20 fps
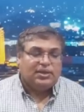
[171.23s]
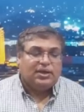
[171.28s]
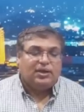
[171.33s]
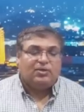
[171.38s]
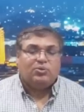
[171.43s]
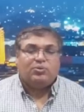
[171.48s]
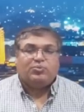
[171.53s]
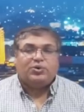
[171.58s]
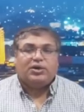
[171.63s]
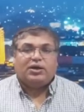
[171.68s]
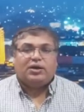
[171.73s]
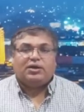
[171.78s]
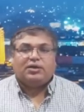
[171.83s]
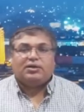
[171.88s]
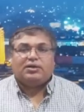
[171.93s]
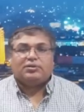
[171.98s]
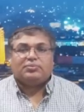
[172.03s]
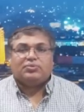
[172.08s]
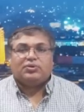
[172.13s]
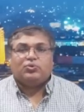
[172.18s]
او
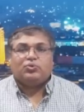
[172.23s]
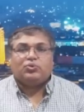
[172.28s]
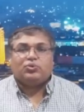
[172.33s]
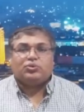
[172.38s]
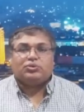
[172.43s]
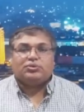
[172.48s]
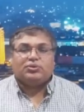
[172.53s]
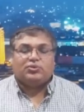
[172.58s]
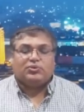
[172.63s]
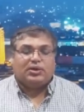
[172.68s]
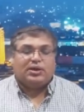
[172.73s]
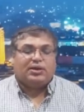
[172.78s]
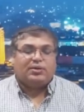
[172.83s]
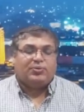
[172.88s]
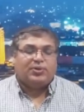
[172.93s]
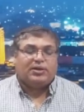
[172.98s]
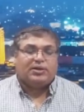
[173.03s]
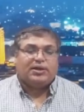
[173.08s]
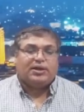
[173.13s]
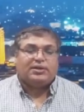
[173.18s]
باخر موجود هو عباره